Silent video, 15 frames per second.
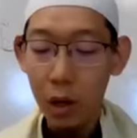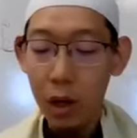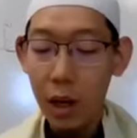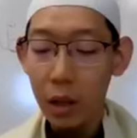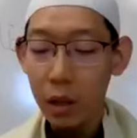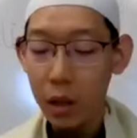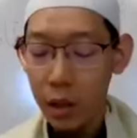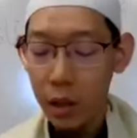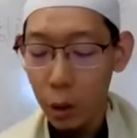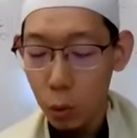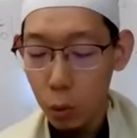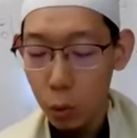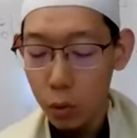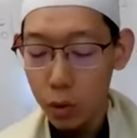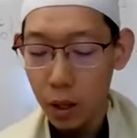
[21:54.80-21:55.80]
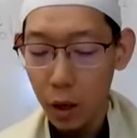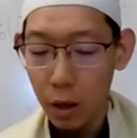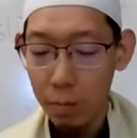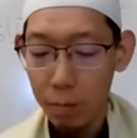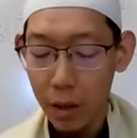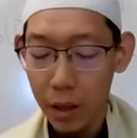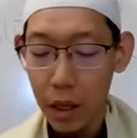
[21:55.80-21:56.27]
والذين يقولون
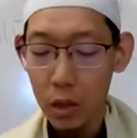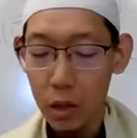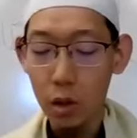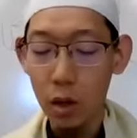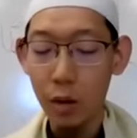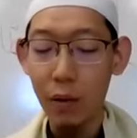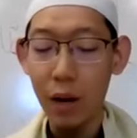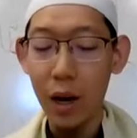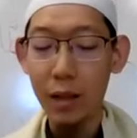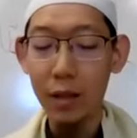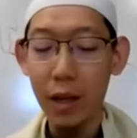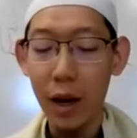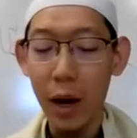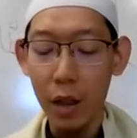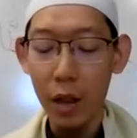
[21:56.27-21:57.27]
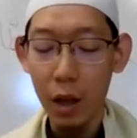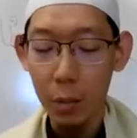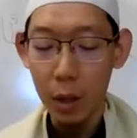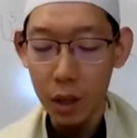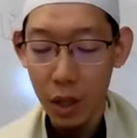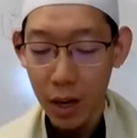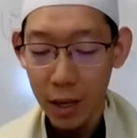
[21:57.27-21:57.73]
ربنا صريف عنا
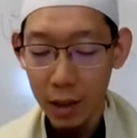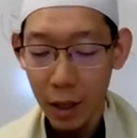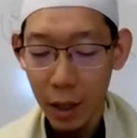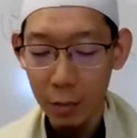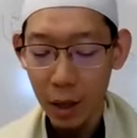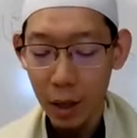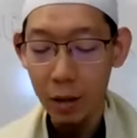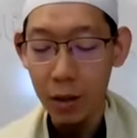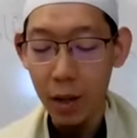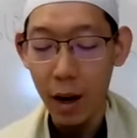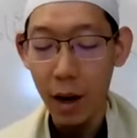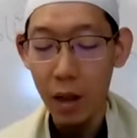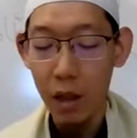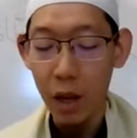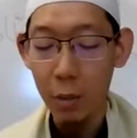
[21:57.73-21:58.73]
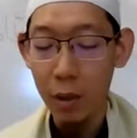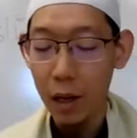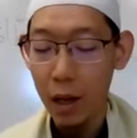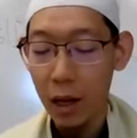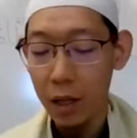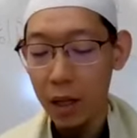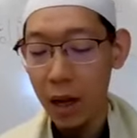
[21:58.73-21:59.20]
عذاب جهنم إن
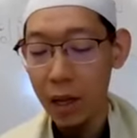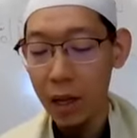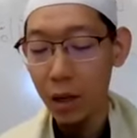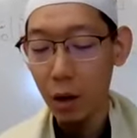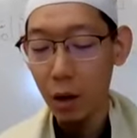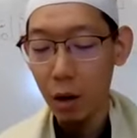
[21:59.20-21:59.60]
عذابها كان